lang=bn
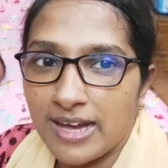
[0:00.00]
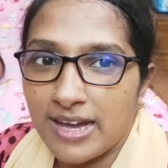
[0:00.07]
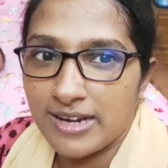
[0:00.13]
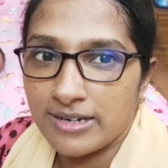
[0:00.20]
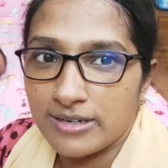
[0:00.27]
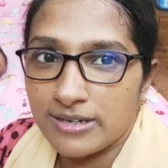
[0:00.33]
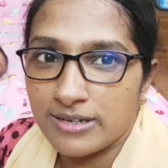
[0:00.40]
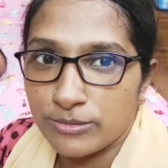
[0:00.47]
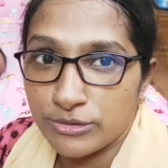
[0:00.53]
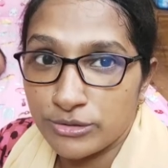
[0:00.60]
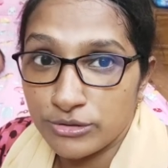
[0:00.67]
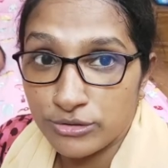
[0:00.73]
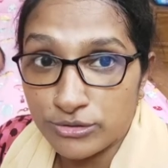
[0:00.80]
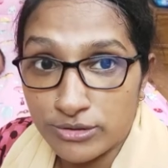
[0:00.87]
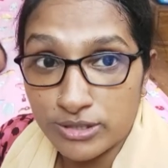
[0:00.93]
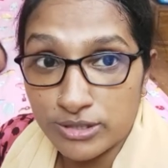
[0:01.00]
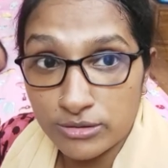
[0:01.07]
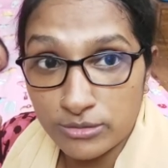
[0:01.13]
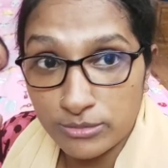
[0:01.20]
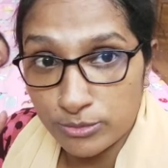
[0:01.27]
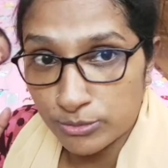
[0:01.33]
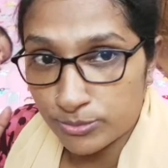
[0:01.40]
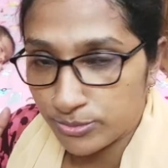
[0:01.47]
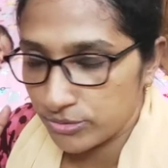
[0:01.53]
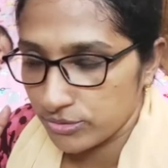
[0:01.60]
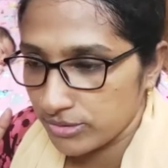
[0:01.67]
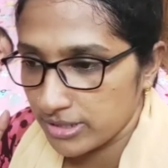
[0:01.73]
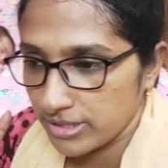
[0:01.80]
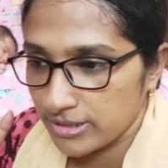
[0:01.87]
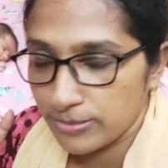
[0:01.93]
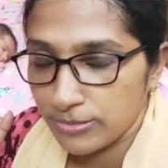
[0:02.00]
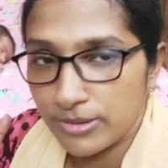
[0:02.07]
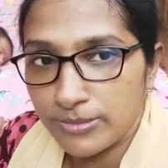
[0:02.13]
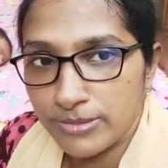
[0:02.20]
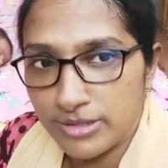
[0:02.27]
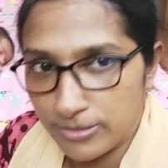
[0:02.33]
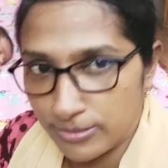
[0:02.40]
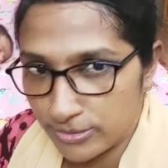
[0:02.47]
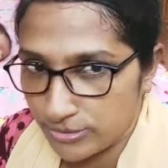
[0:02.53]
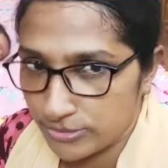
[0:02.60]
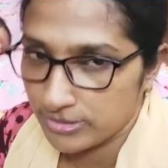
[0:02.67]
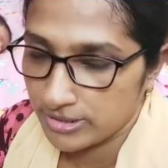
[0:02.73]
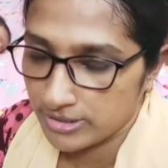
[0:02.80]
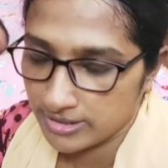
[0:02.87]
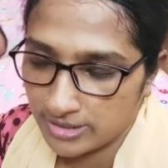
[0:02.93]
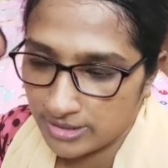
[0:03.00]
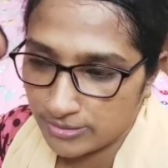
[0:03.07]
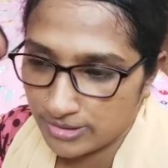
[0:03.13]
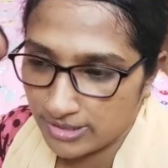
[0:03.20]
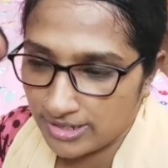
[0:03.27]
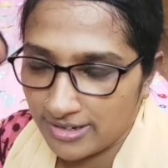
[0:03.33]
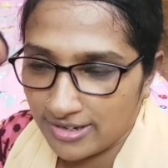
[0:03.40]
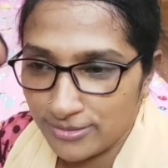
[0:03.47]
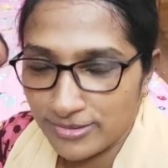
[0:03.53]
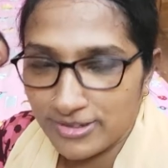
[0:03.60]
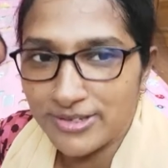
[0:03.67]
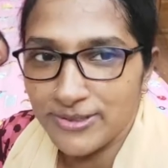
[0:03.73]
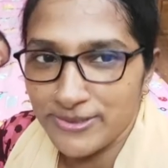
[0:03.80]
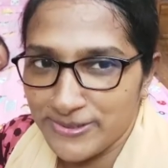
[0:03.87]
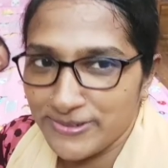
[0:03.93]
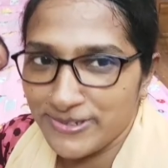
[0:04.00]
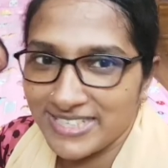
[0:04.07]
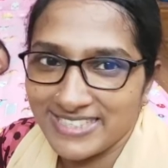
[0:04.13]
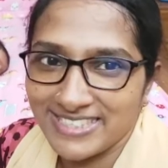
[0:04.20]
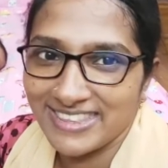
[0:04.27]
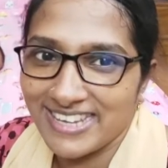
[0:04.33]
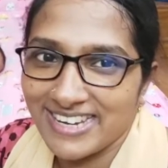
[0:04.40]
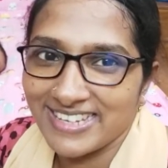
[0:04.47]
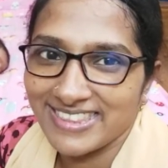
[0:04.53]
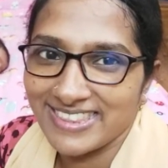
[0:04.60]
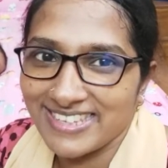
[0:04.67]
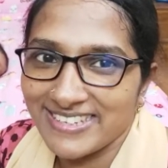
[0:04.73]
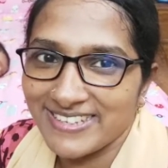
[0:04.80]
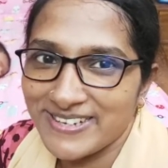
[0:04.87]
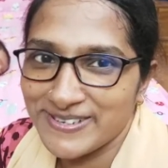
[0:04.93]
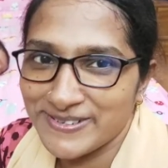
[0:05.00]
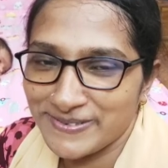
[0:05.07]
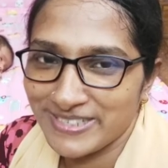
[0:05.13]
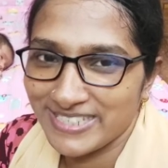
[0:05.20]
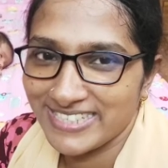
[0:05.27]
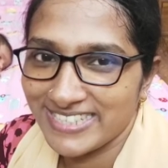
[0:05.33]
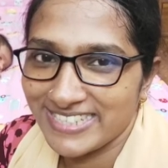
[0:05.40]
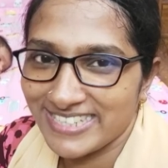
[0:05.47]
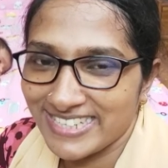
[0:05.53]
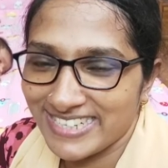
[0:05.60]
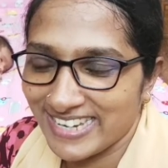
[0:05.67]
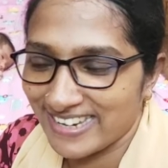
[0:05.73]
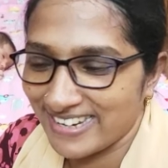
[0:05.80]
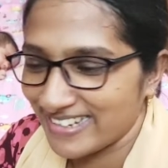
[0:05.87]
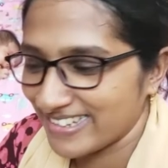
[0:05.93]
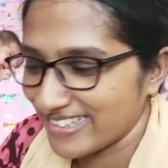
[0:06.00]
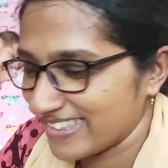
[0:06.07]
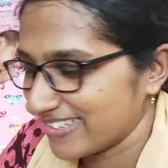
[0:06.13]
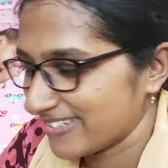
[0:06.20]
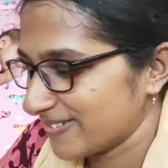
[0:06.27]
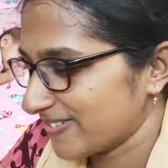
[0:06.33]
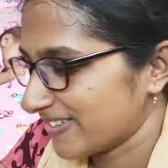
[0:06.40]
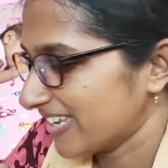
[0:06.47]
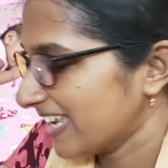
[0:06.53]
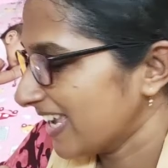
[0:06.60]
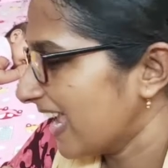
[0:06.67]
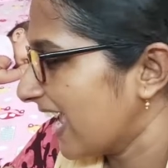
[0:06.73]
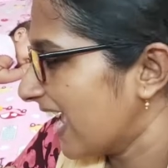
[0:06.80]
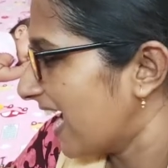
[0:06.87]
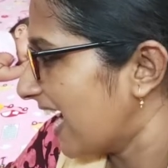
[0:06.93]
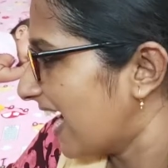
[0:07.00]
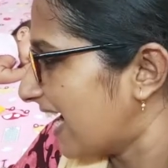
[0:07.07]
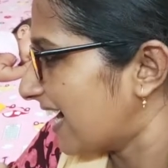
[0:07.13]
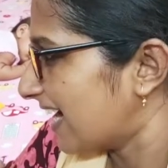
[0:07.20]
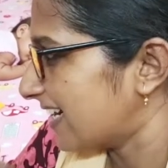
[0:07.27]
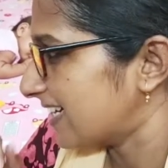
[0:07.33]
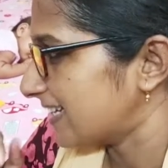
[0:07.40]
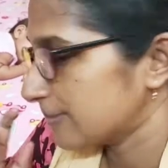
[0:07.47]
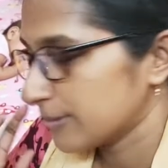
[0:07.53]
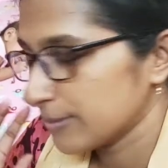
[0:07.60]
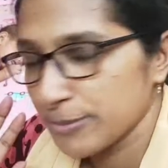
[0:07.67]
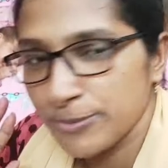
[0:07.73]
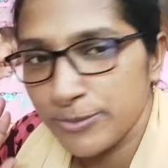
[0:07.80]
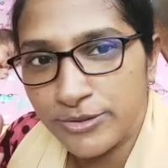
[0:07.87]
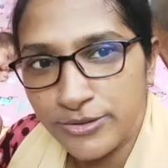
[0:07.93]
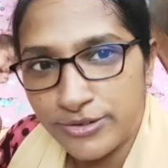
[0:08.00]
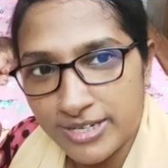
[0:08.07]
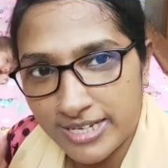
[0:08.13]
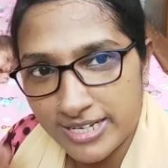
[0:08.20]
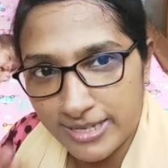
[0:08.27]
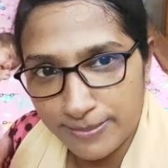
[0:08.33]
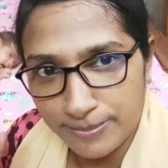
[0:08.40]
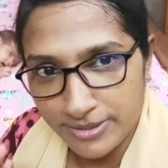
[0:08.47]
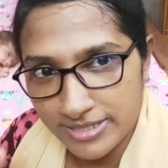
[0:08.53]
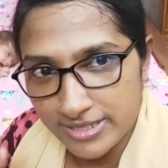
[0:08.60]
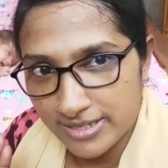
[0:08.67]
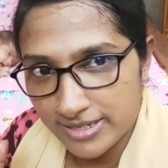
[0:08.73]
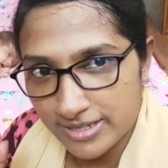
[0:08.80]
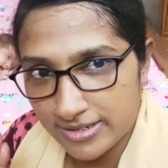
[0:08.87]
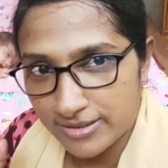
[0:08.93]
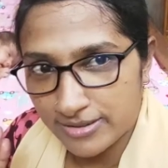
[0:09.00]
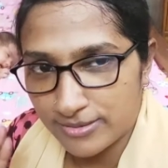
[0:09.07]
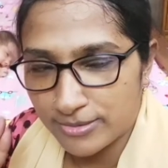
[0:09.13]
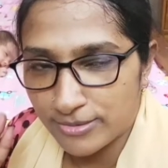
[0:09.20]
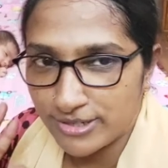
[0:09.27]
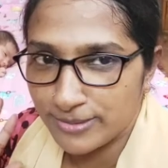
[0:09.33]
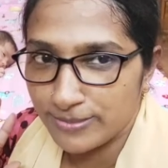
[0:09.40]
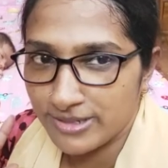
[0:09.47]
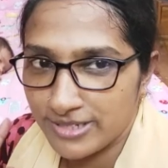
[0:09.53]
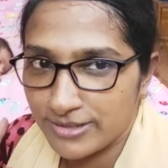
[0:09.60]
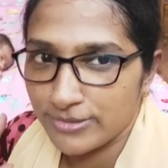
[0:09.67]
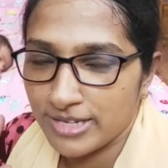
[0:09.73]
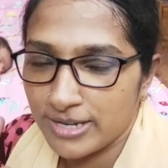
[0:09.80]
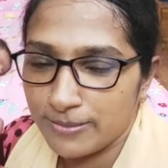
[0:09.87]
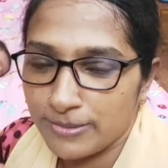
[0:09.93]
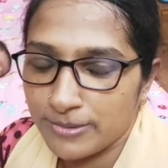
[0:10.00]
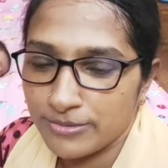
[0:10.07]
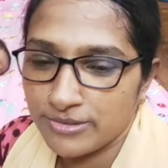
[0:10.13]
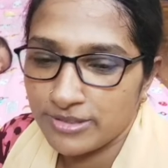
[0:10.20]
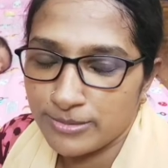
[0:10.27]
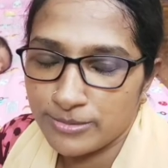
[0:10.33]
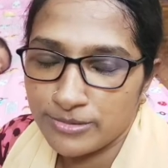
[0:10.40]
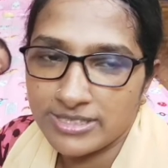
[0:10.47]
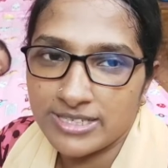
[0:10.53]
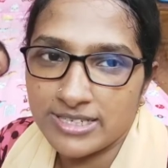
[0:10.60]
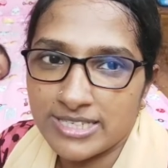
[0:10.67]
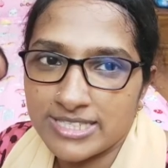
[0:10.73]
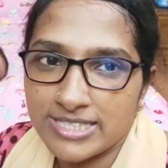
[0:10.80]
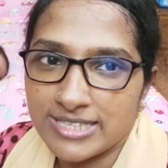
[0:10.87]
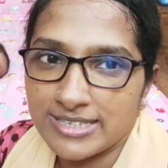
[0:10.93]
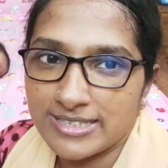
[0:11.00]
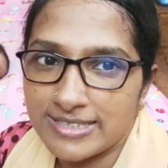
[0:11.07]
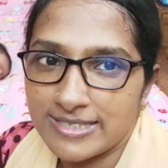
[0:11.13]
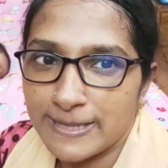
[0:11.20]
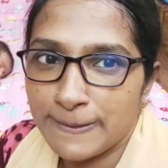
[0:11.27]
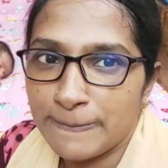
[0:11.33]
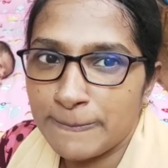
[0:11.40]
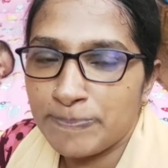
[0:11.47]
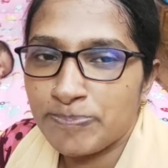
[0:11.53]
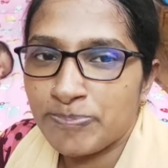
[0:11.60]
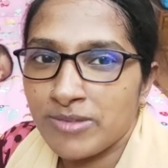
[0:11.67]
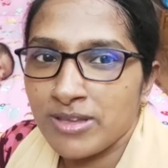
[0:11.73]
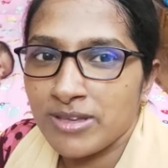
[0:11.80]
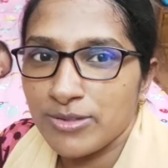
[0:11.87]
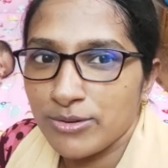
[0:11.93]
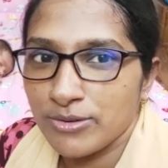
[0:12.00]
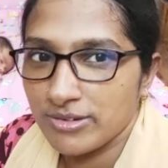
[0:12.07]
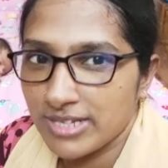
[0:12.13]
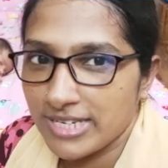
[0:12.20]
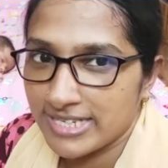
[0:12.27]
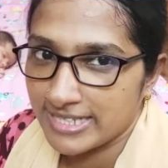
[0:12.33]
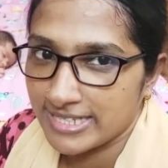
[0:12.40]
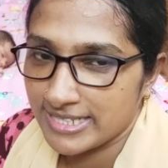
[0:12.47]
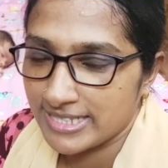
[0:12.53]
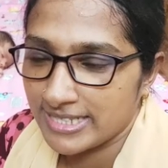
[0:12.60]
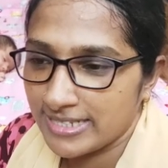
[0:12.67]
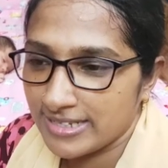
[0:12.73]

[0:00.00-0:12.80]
আর অবশ্যই যখন এরকম উপর করে রাখবো আমাদের বড়দের কাউকে না কাউকে কিন্তু কাছে থাকতেই হবে সেটা খেয়াল রাখতে হবে আর এভাবে উপর করে রেখে পিঠে কয়েকবার একটু থাপাও দিতে বলছেন আস্তে আস্তে তো এইটাই